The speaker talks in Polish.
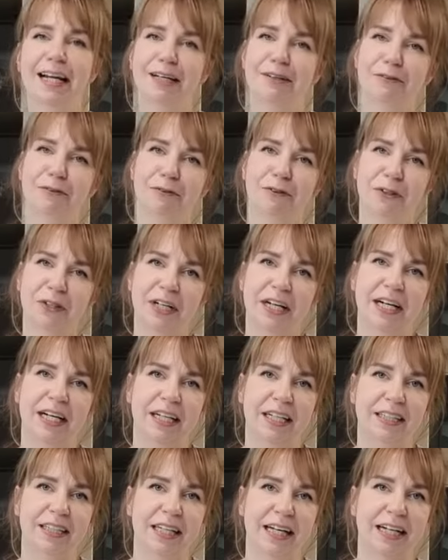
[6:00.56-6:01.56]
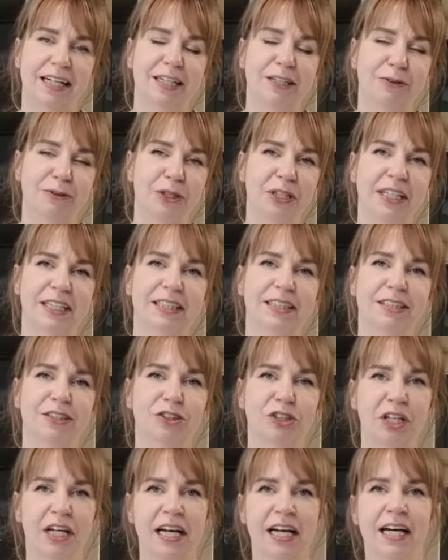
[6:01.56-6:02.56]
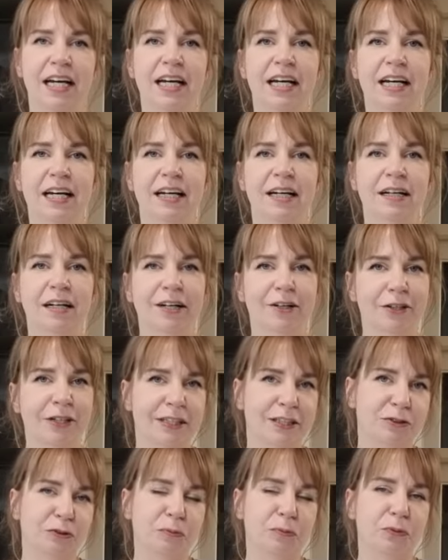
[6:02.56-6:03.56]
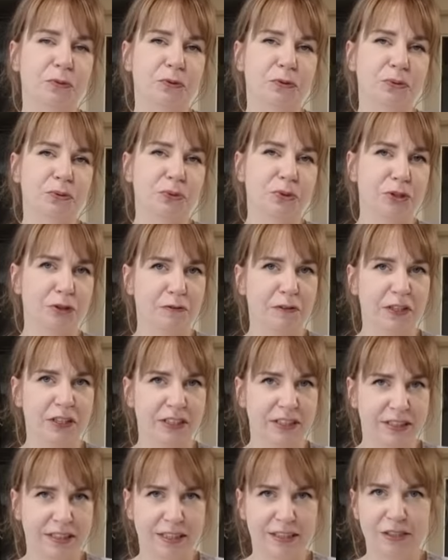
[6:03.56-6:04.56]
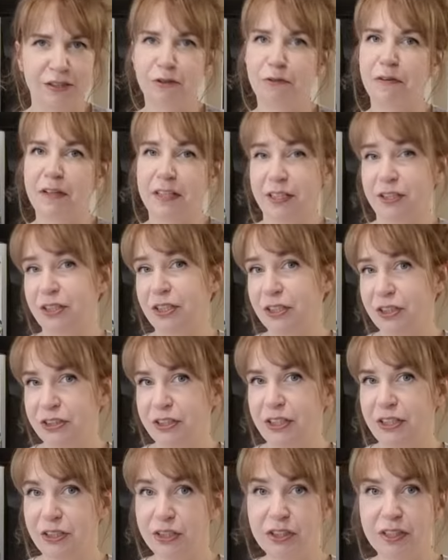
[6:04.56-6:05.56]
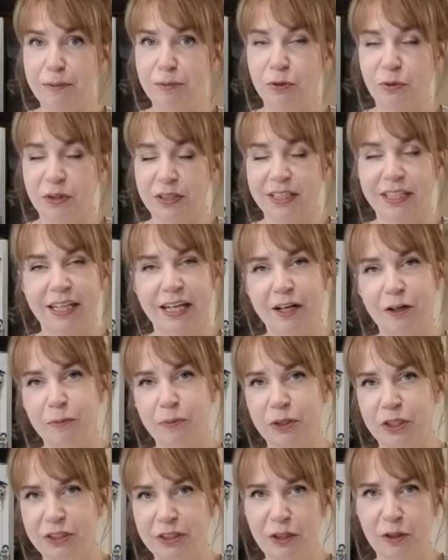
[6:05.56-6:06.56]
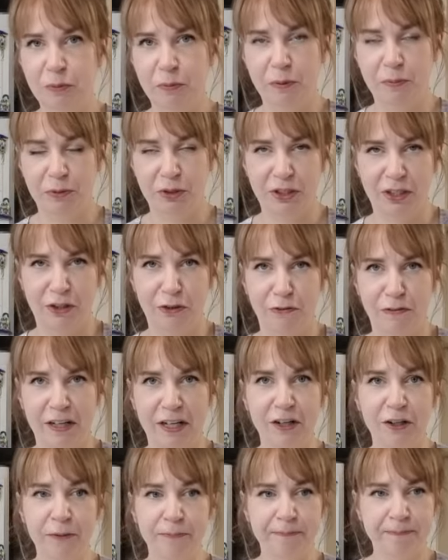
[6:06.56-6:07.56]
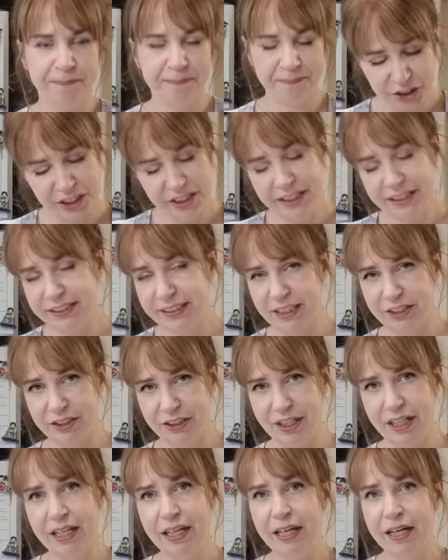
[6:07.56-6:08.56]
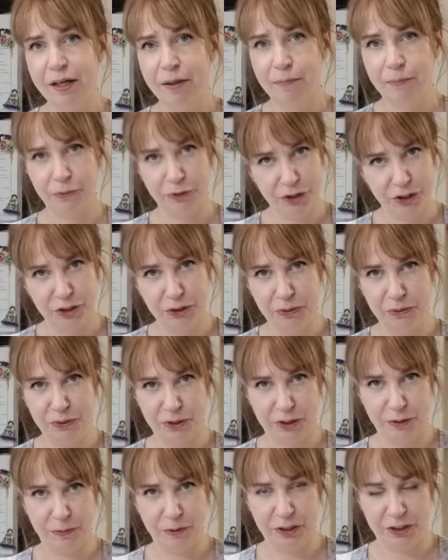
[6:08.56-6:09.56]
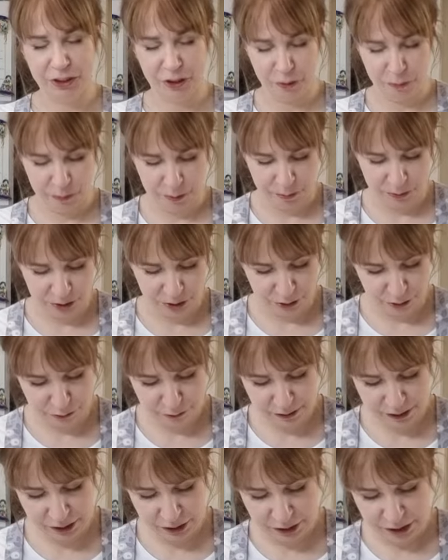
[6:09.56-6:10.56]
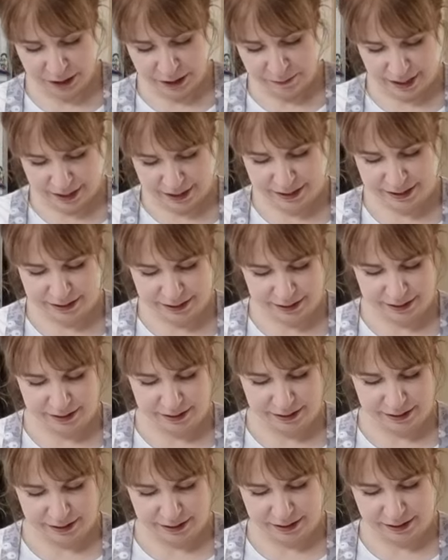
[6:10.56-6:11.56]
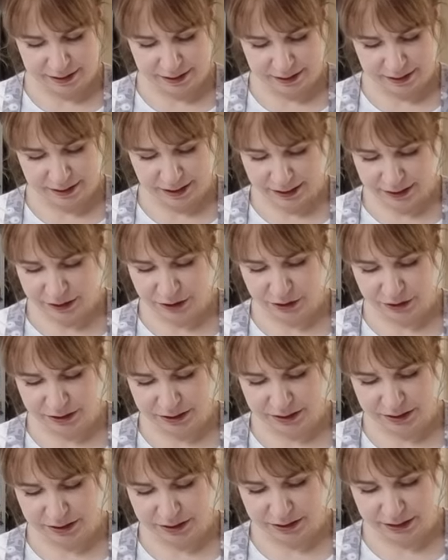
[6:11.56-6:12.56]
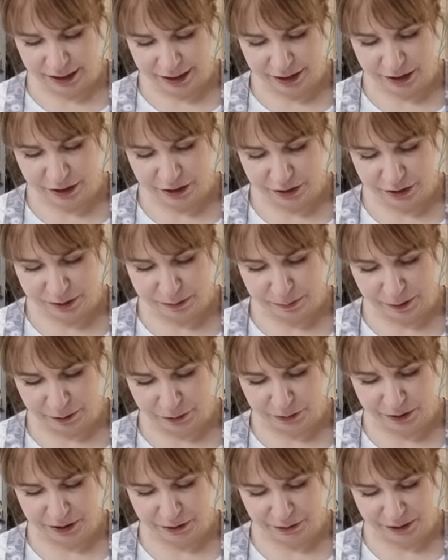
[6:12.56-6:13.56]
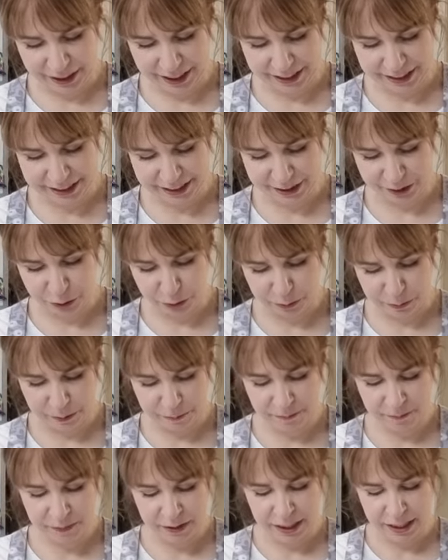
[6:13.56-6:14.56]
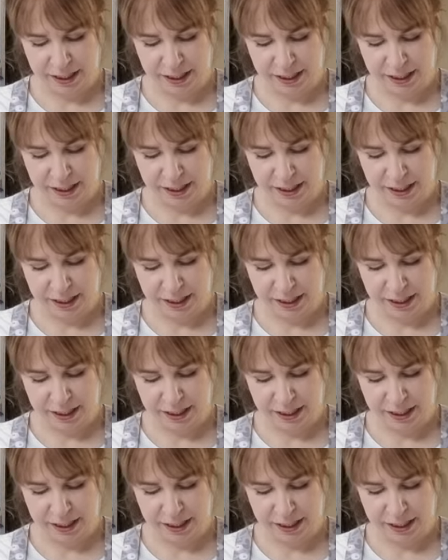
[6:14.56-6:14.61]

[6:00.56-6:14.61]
ale w Korei tak już jest, że Ketchupu używa się zdecydowanie częściej niż na przykład takiego przecieru pomidorowego. Jeżeli chcecie, możecie użyć przecieru pomidorowego, ale ten sos serio smakuje ok z ketchupem.